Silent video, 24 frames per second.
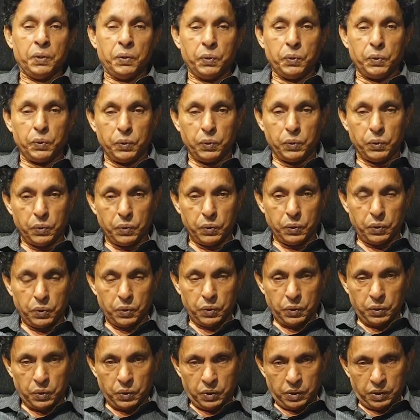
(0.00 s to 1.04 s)
ஒரு
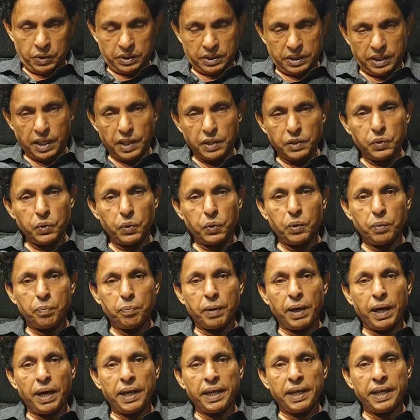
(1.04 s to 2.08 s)
சிறந்த ஒரு
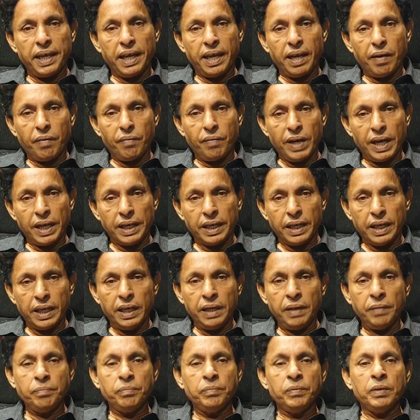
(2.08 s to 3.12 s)
பாடகியாக விளங்கி
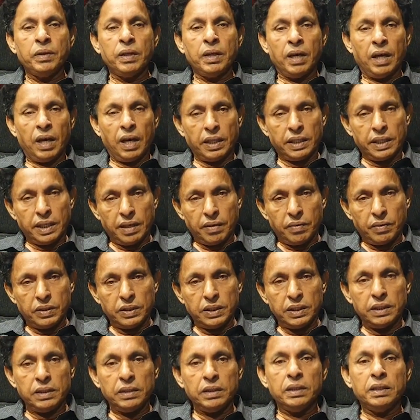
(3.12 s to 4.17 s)

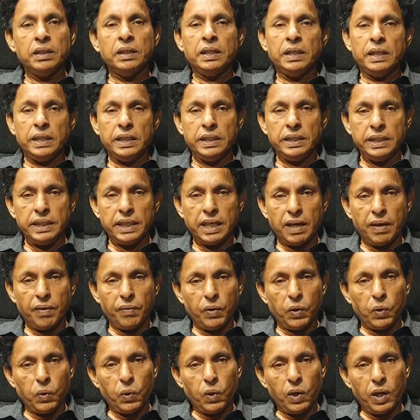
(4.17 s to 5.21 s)
அதாவது
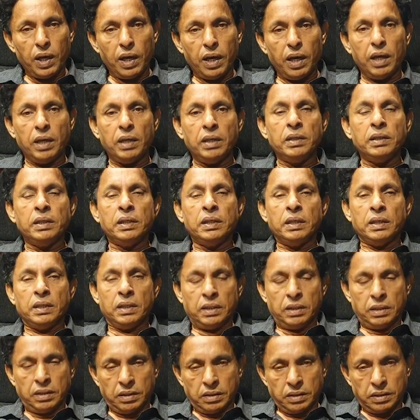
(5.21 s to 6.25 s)
இந்தியாவில் உள்ள
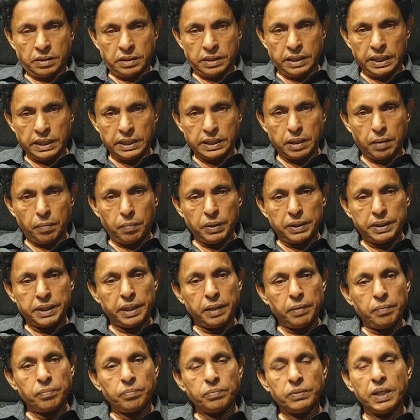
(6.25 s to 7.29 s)
சி தமிழ்
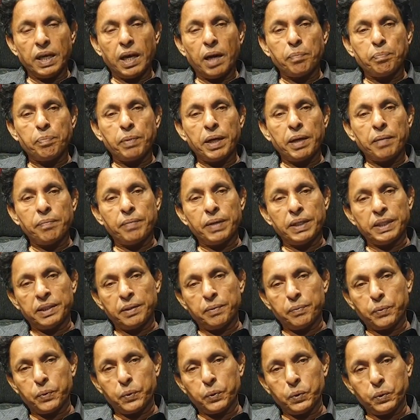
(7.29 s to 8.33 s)
டீம் யாழ்ப்பாணம்
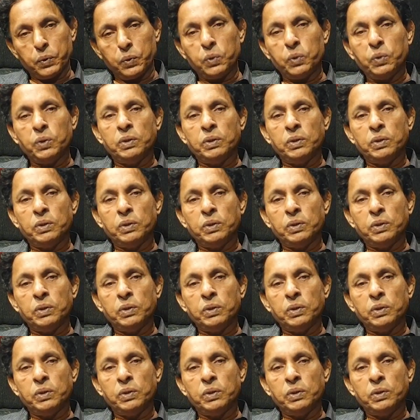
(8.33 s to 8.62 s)
வந்தபோது